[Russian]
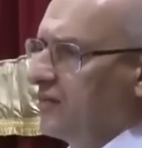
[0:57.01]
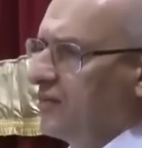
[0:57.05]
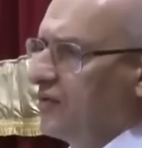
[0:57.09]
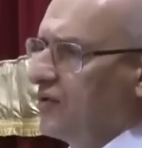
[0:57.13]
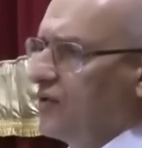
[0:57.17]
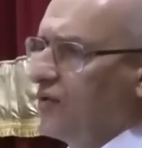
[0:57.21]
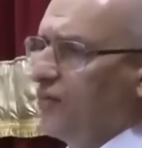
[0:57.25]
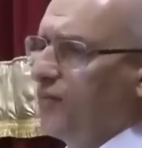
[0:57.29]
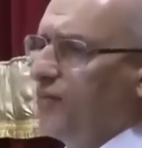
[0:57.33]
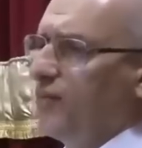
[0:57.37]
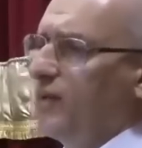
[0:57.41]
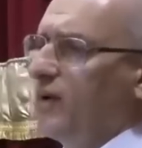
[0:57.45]

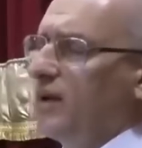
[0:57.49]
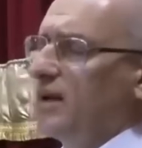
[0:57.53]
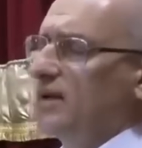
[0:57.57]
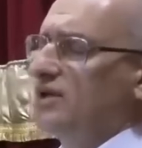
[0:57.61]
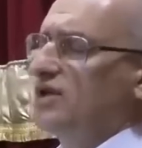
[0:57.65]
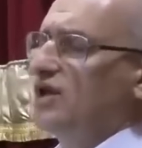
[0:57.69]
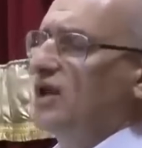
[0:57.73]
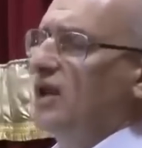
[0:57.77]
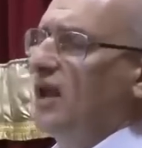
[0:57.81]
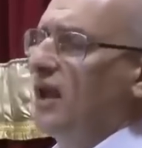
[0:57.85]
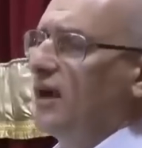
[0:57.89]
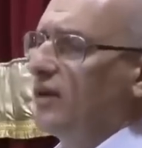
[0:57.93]
У него
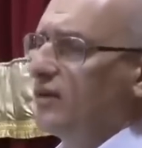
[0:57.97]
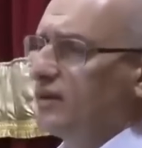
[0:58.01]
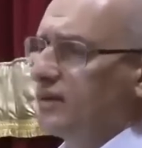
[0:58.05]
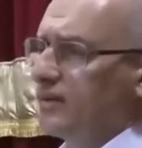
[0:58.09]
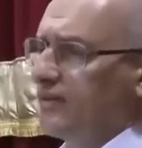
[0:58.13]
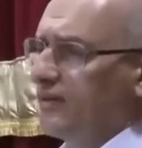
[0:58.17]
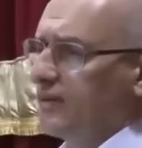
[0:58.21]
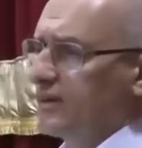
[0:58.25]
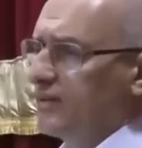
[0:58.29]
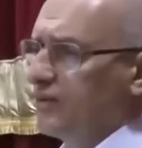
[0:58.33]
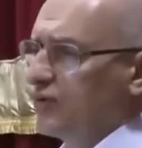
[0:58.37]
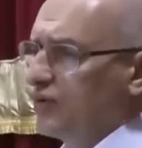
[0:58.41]

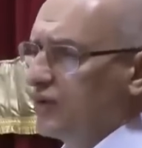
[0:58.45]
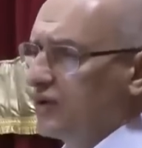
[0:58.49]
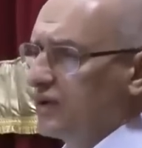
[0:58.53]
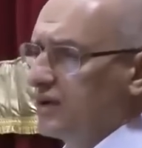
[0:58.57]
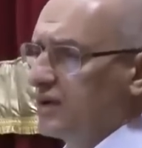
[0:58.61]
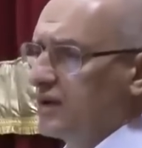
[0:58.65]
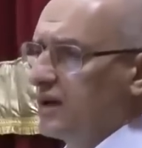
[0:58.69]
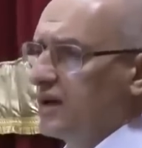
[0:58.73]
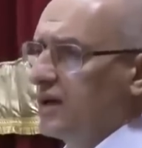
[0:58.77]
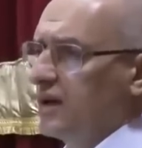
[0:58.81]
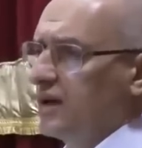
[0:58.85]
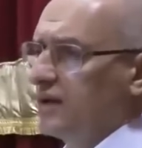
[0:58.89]
расширяются
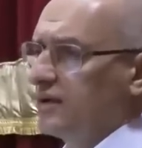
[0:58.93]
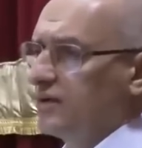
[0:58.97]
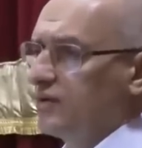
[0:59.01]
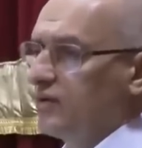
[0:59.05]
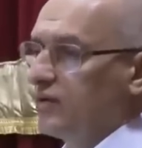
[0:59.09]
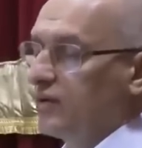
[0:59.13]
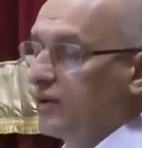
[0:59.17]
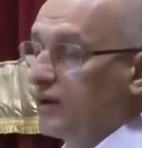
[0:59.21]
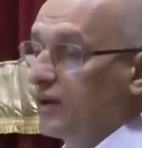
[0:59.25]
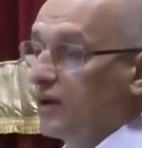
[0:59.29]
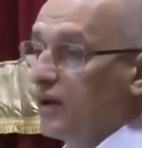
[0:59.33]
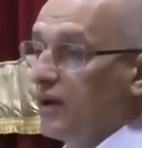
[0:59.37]
возможности,
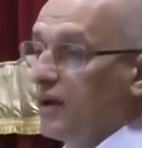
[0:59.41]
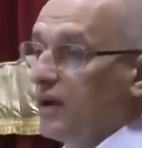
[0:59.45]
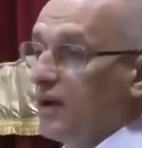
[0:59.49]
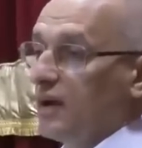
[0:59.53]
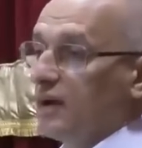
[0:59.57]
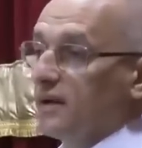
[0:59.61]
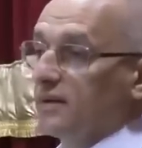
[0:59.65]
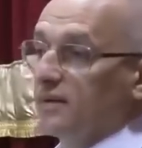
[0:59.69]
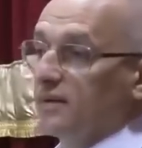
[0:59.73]
горизонт.